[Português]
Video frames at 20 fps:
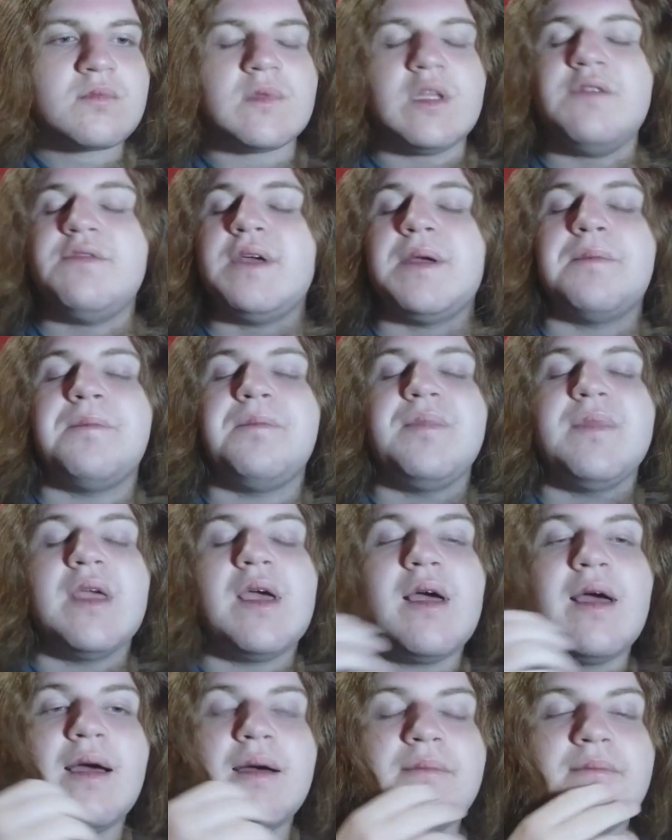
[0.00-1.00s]
Enfim,
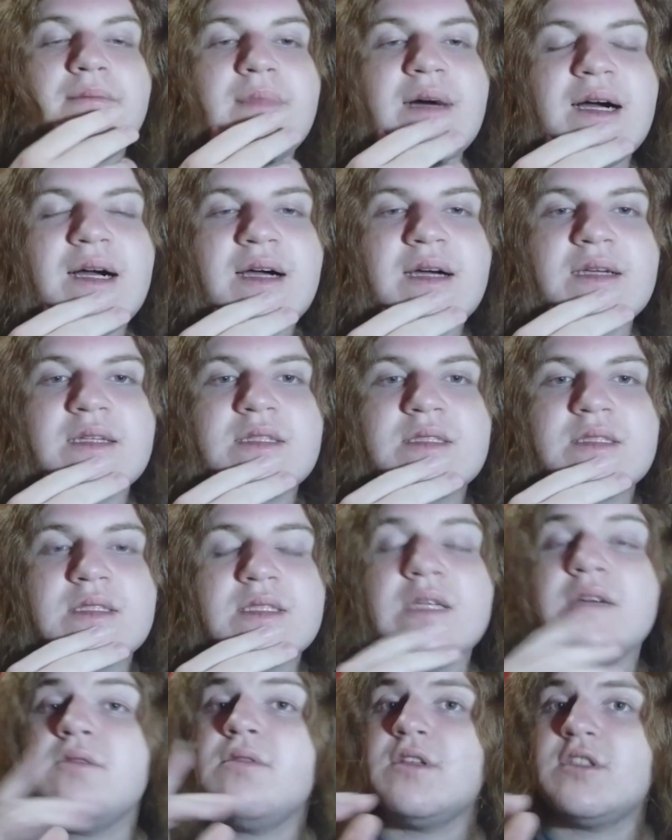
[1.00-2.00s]
mas
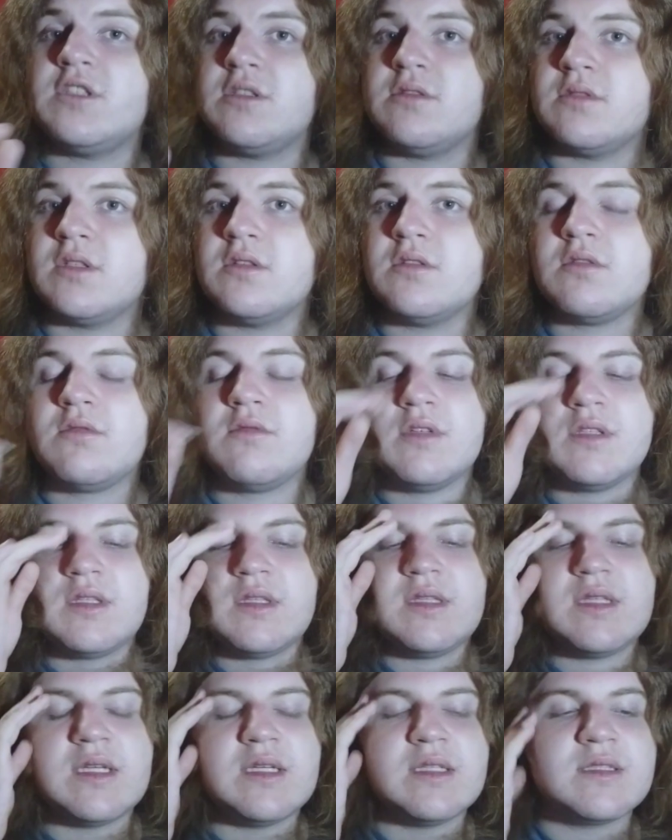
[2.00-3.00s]
eu achei um tanto quanto
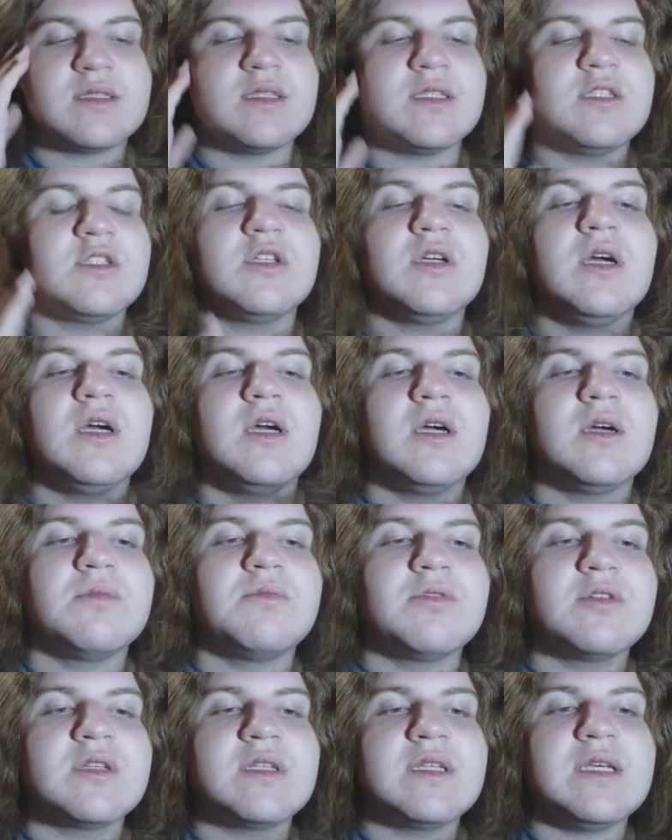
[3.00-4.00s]
interessante,
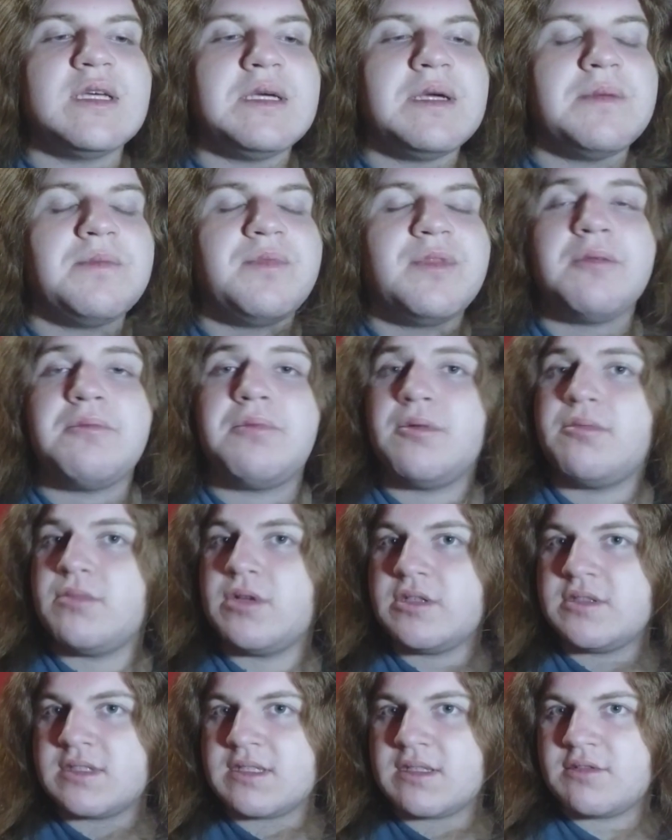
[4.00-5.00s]
porque
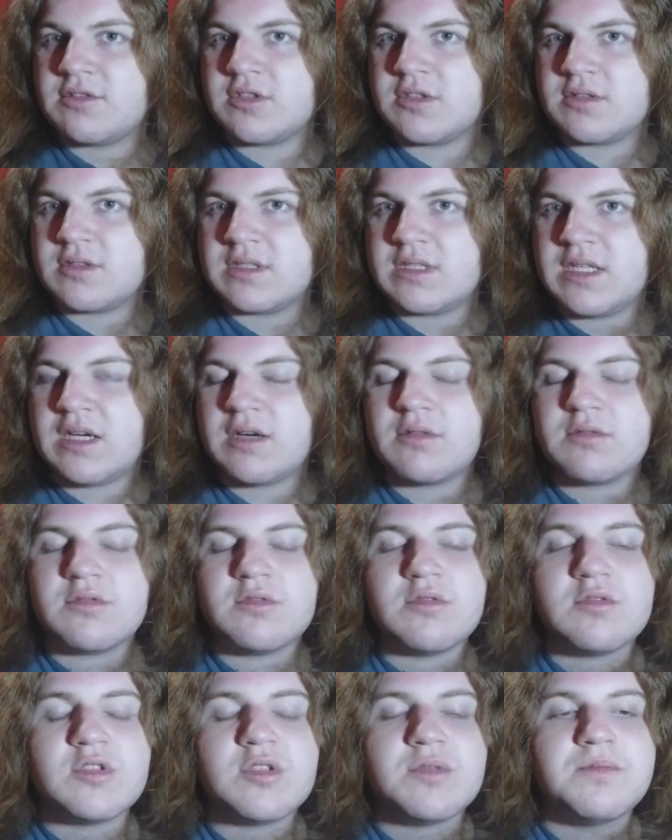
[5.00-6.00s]
primeiro eu estava achando que seria algo
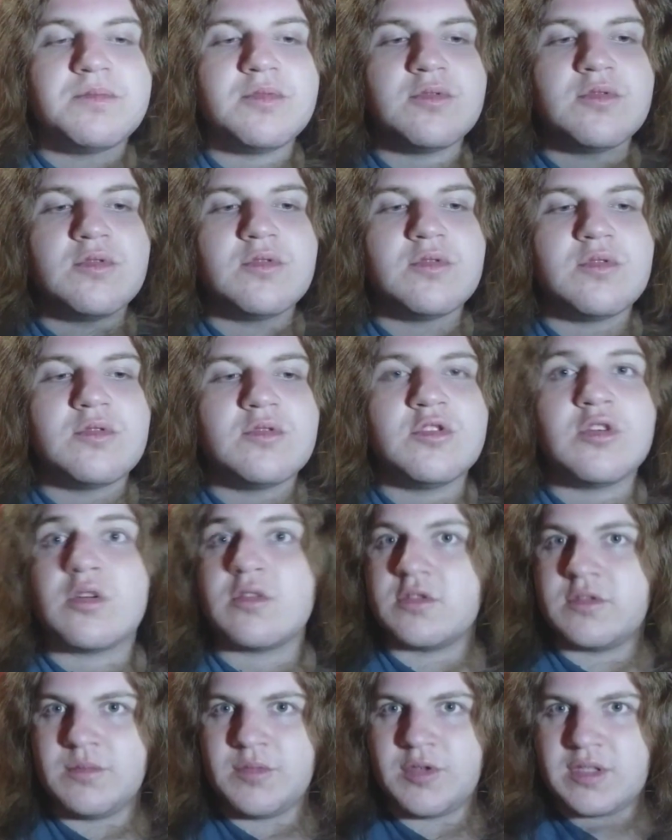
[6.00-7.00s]
do tipo
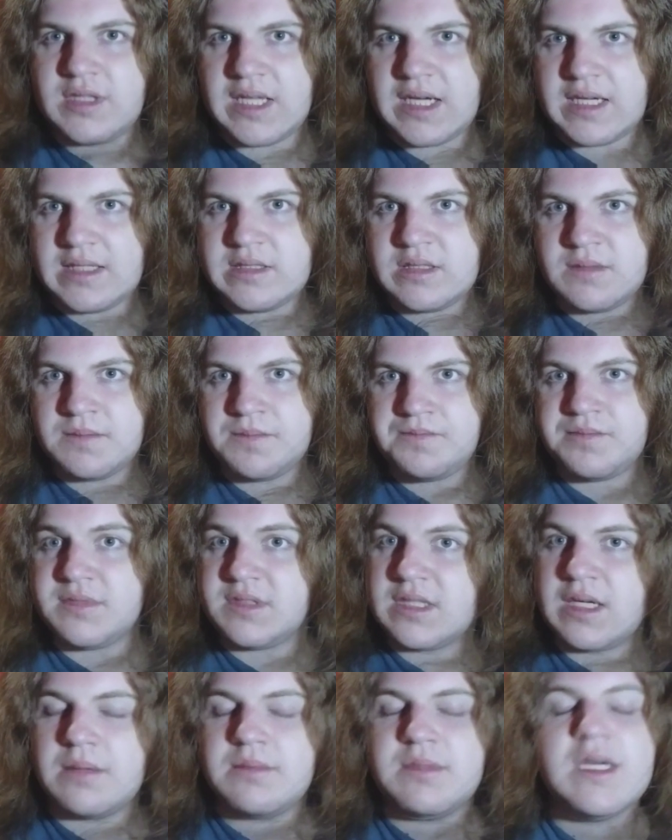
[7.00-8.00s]
Jogos Mortais
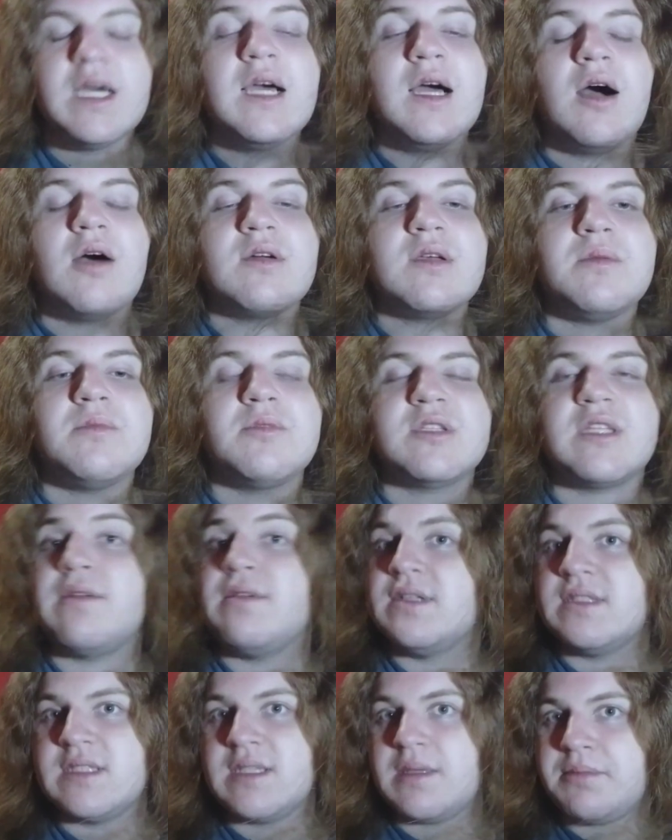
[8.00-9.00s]
sabe? Alguém
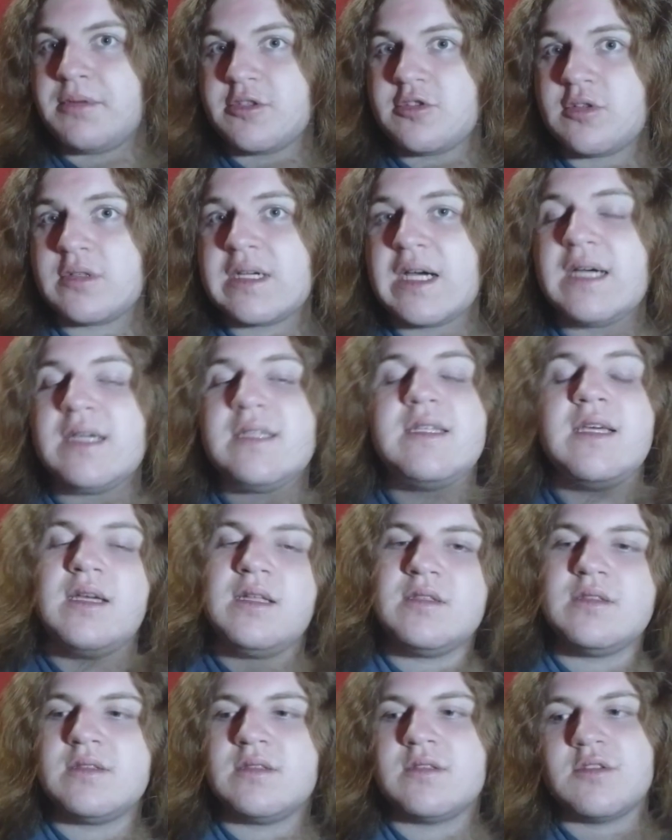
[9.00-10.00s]
botava eles lá pra jogar e
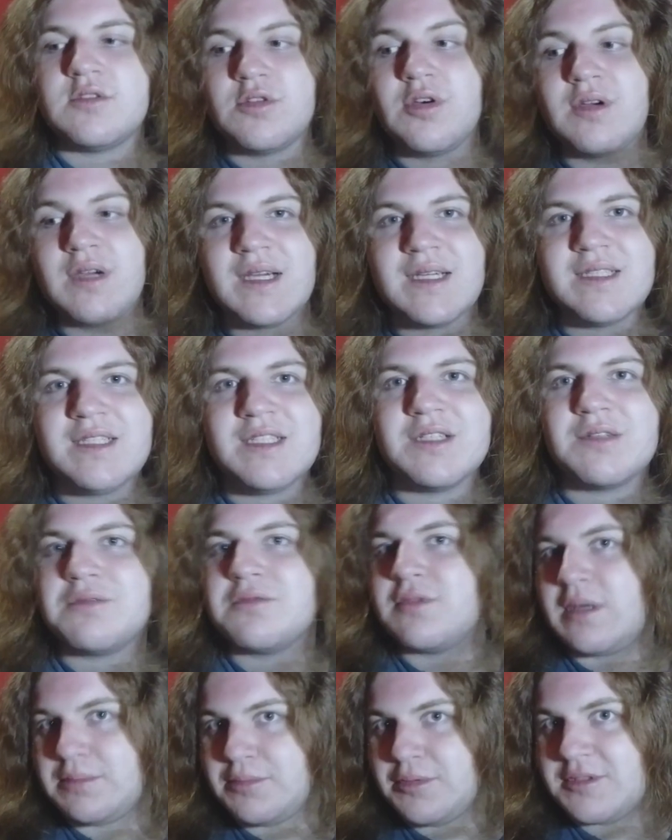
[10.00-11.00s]
eles jogariam
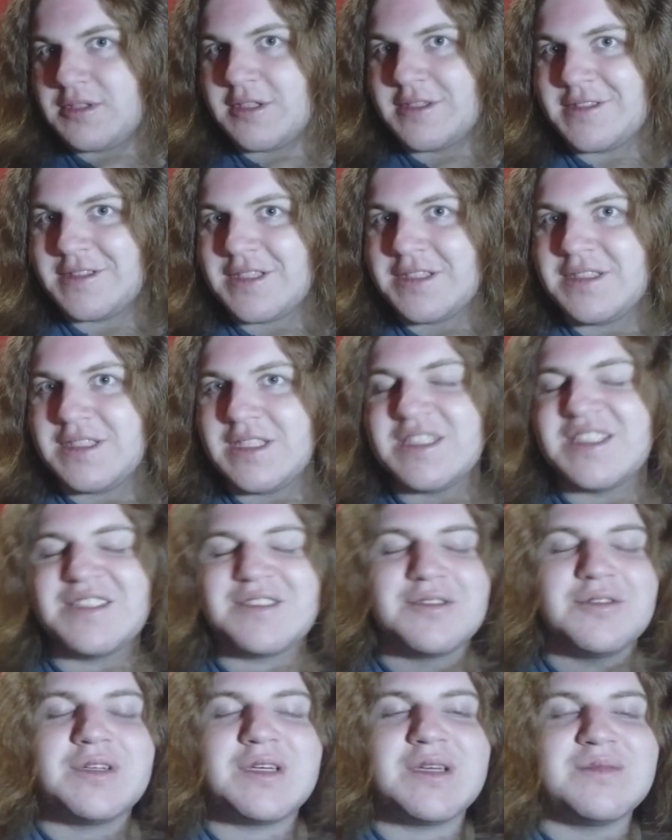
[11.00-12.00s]
apostando suas
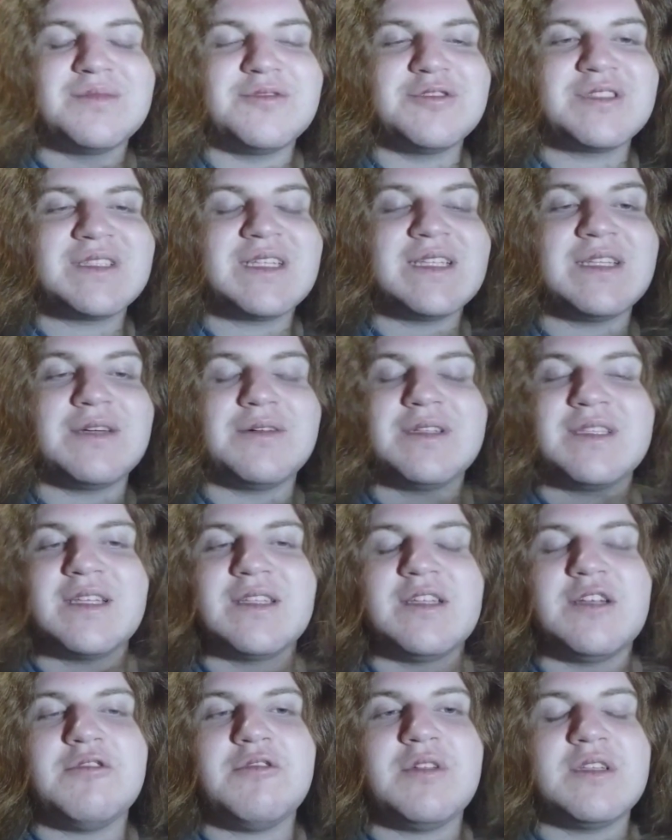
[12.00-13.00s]
vidas. Foi o que a música deu a
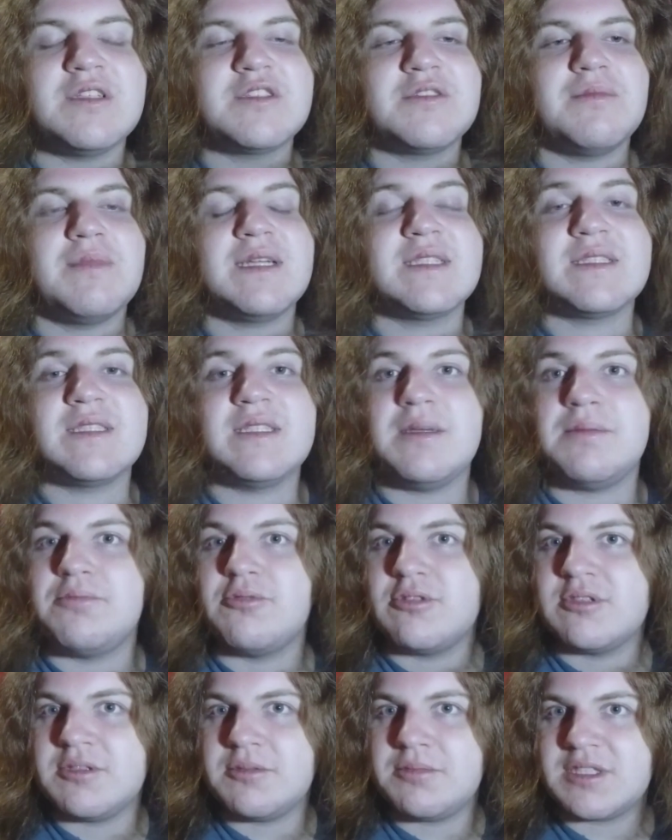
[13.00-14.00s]
entender no início, mas
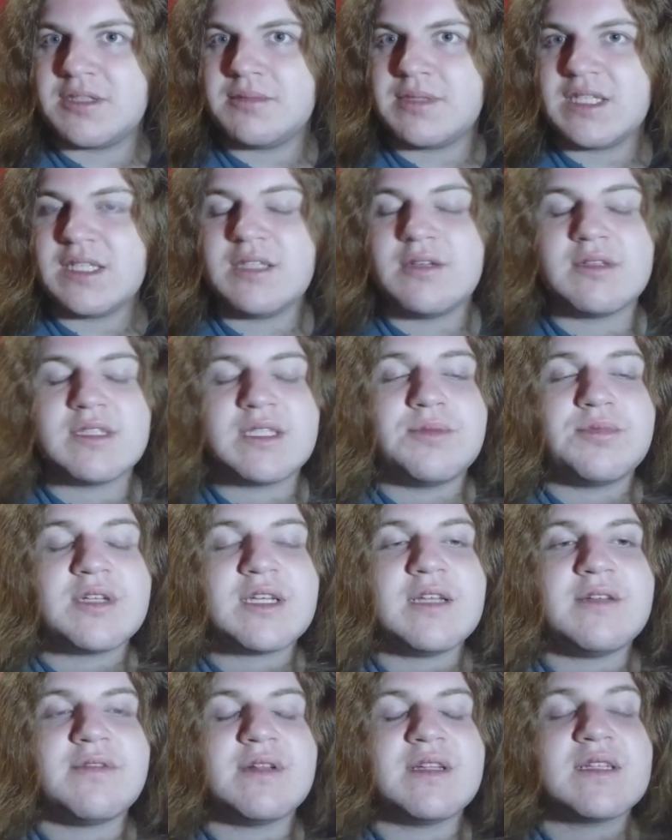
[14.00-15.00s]
depois eu percebi que não, até
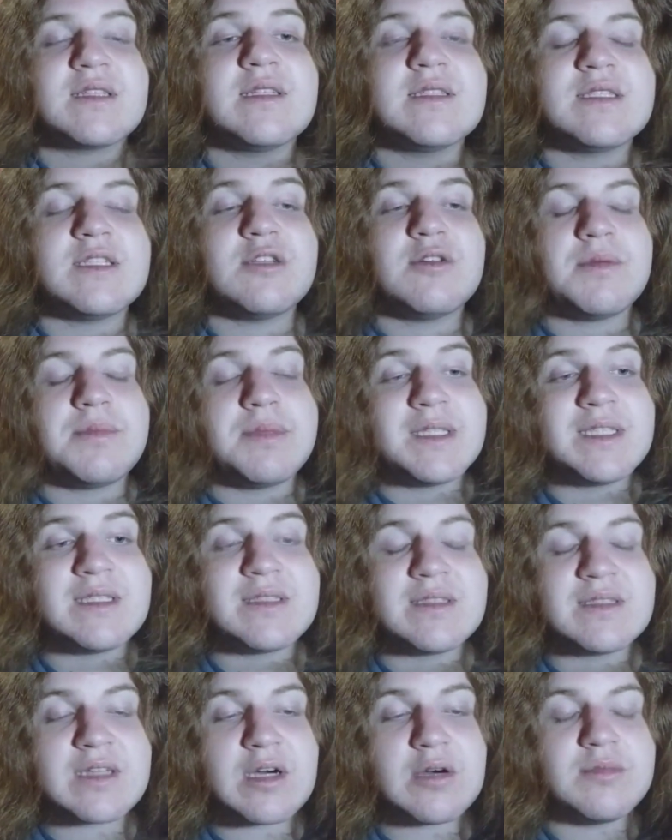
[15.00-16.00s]
porque ele falou que eles seriam
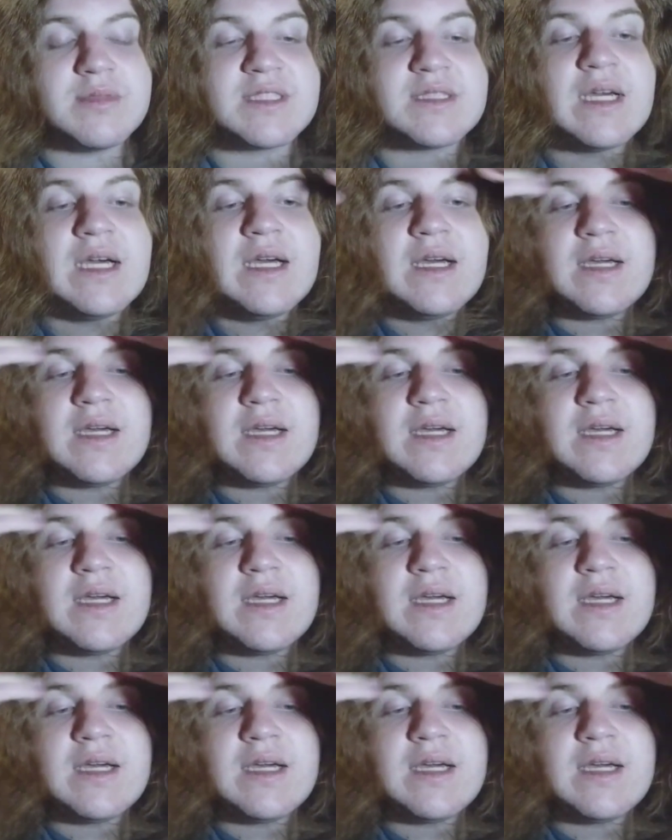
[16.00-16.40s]
apenas as almas.